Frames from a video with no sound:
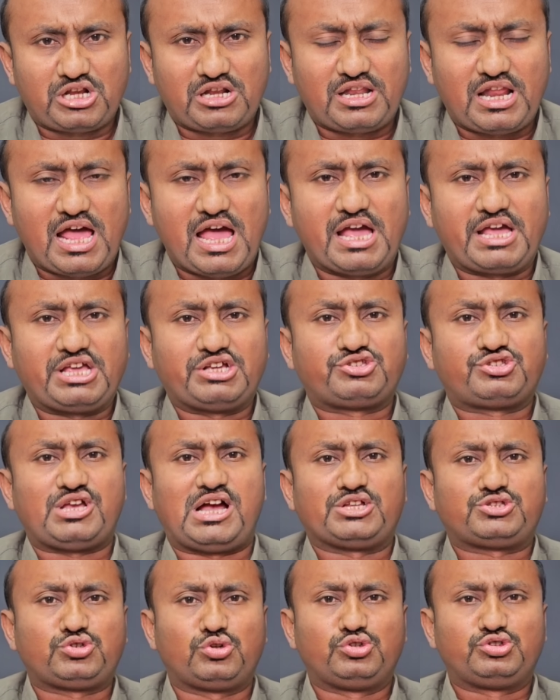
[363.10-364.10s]
चल रहा है कि
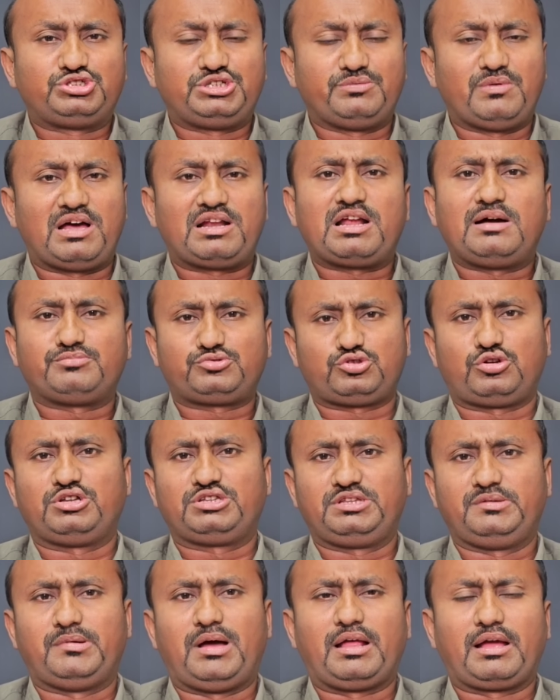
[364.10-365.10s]
सांचो जीवाराम
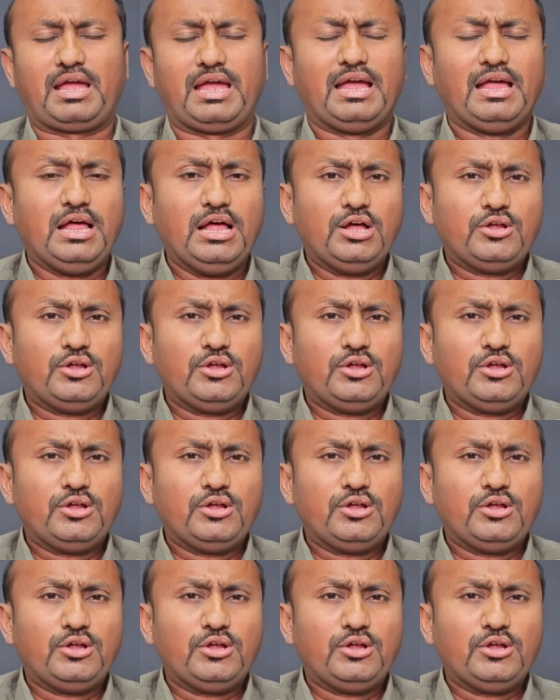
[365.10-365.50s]
चौधरी मांगे